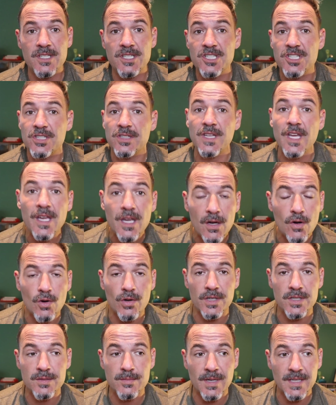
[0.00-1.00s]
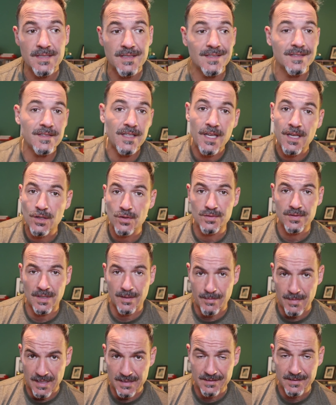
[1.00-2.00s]
A gente tem que correr de máscara, tem que
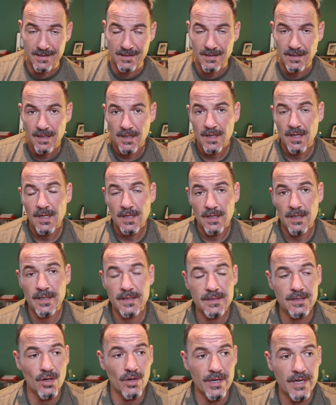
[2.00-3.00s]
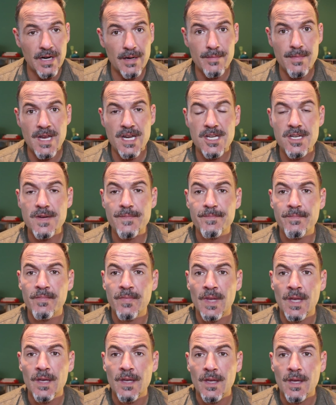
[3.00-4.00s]
usar máscara, né, teoricamente,
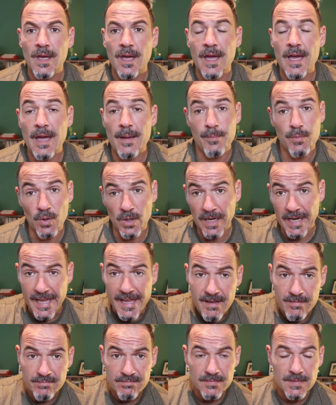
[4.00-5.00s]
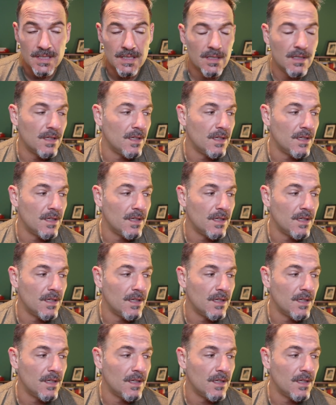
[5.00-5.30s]
é, por lei.